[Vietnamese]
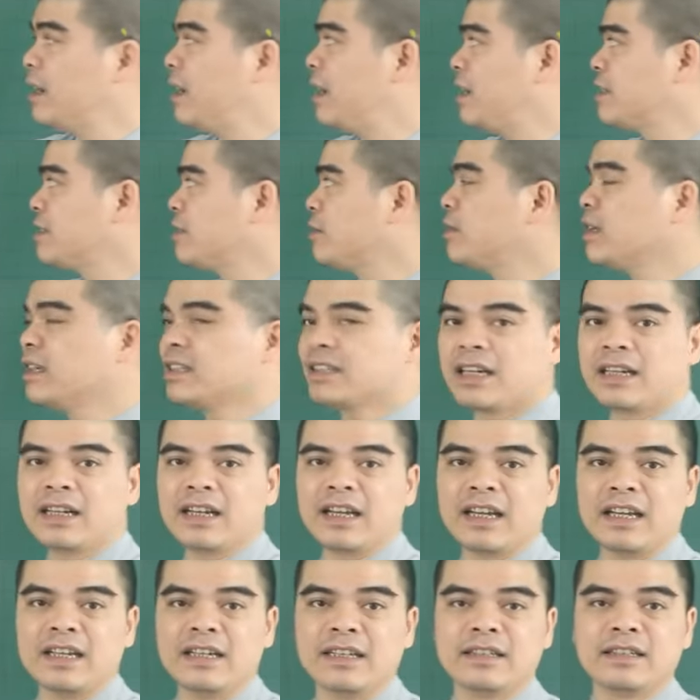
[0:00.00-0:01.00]
ở à, trong thời gian
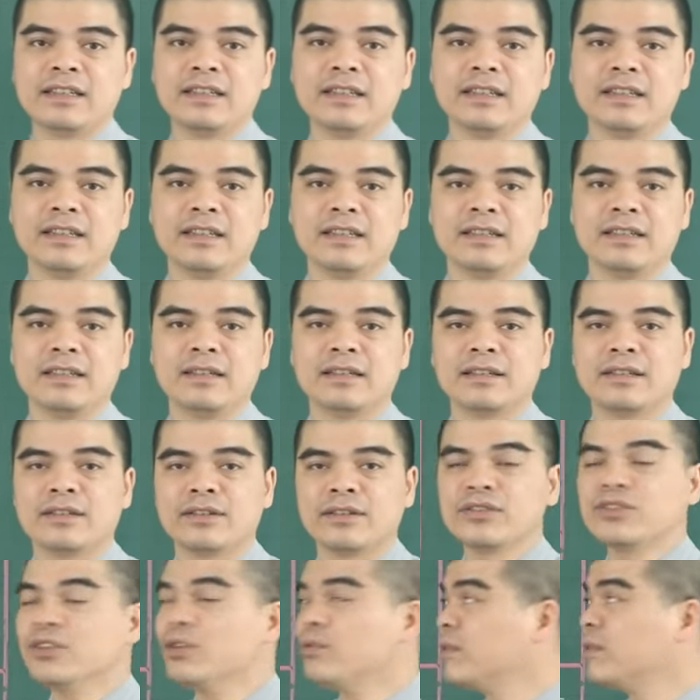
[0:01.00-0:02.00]
này thì
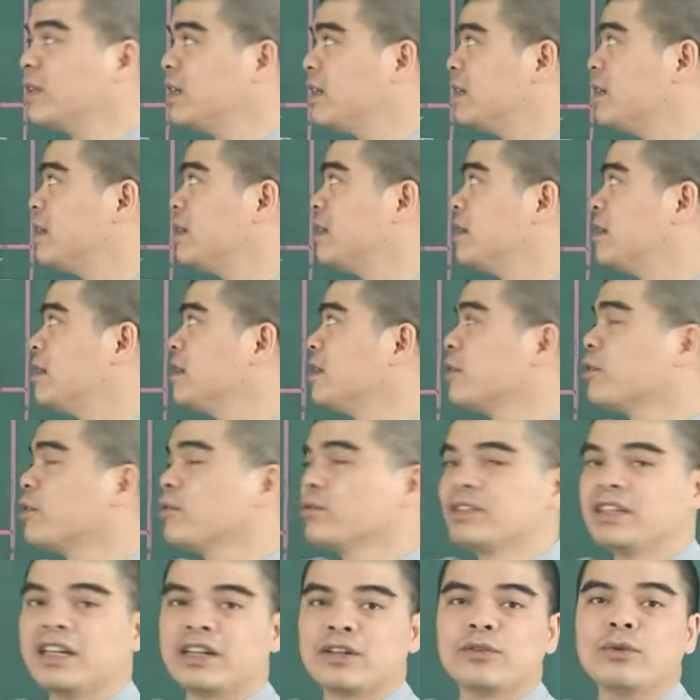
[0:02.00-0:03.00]
nói chung ấy được
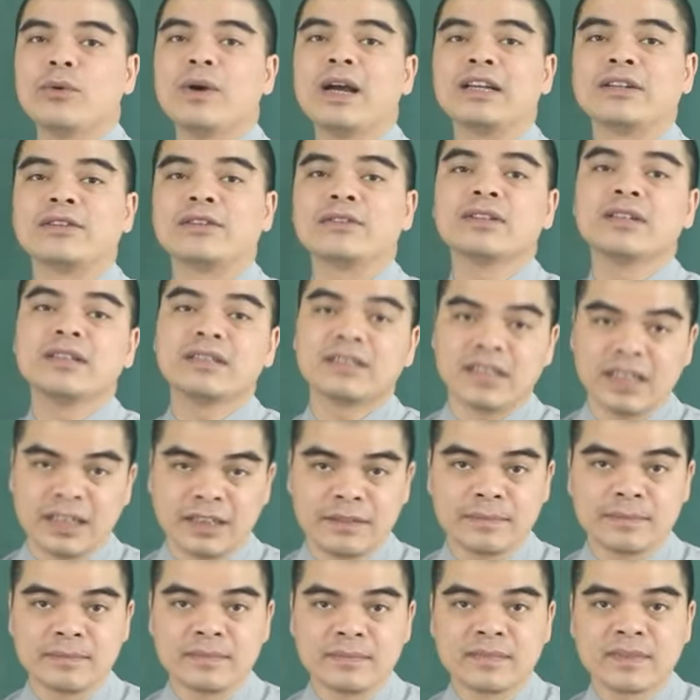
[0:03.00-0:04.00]
cục diện ngũ hành nó tương
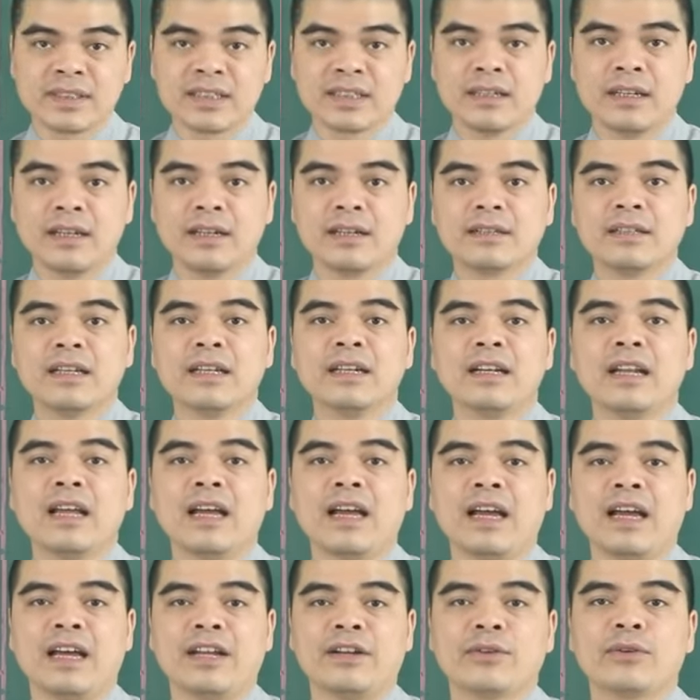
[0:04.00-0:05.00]
sinh nên
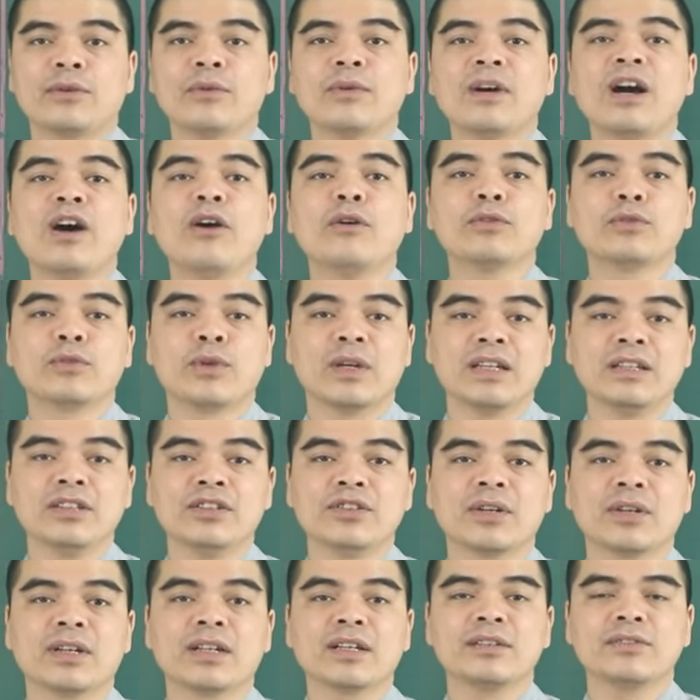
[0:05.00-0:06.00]
là nó cũng hậu thuẫn
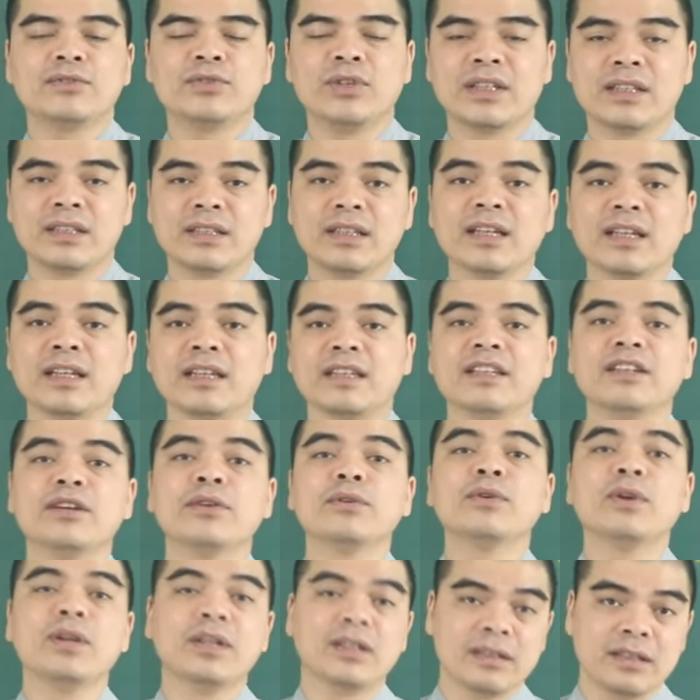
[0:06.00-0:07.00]
cho cái chuyện tình
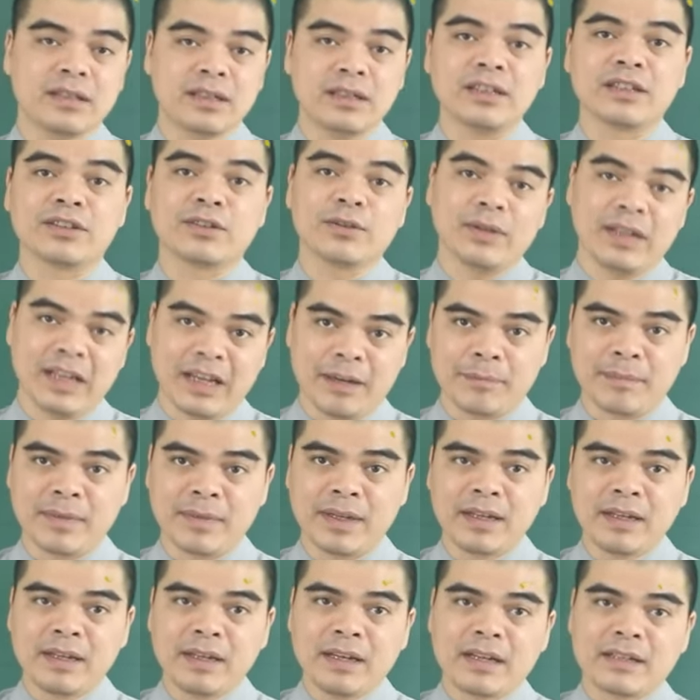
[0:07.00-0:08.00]
yêu đôi lứa được tốt đẹp
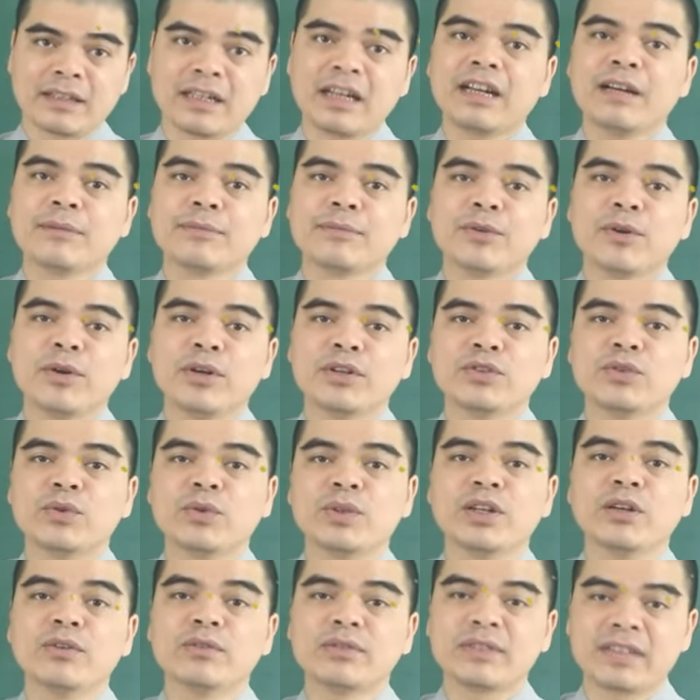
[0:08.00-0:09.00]
các cặp đôi
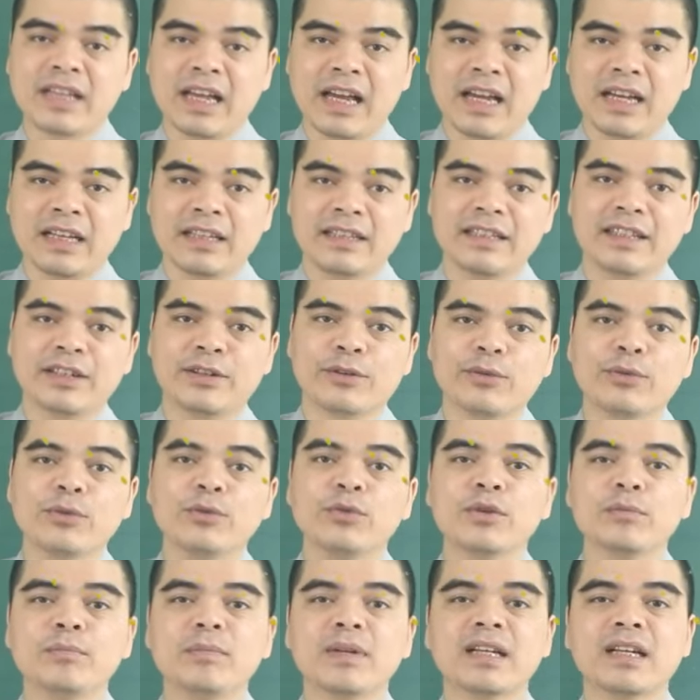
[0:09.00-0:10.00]
dù yêu xa thì
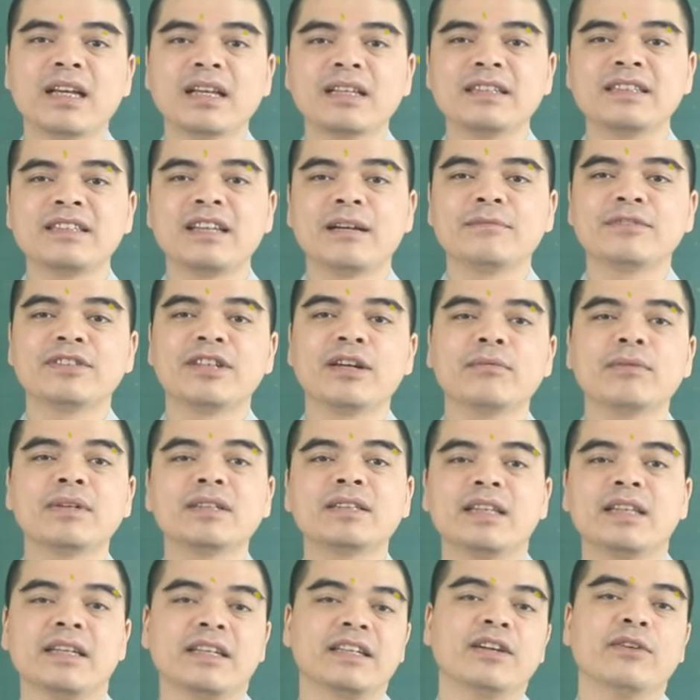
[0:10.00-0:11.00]
cũng luôn biết cách chăm sóc
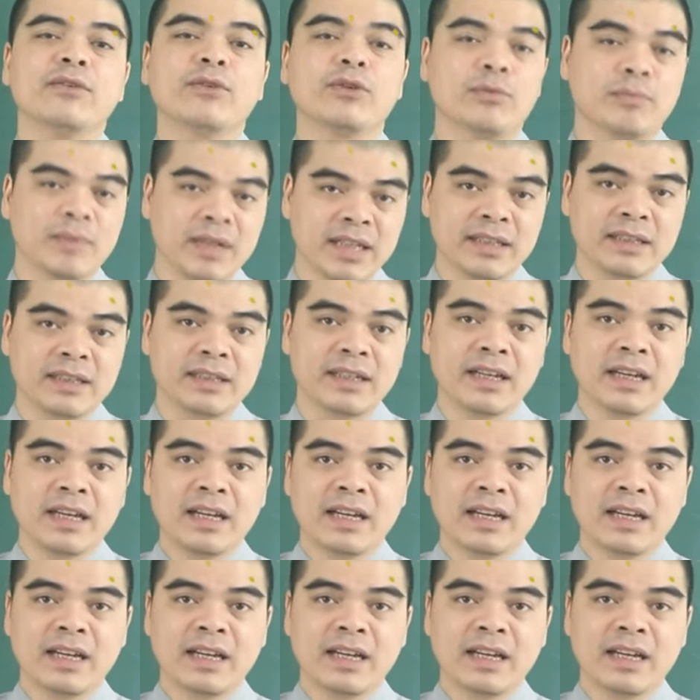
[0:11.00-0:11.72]
cái tình yêu của mình.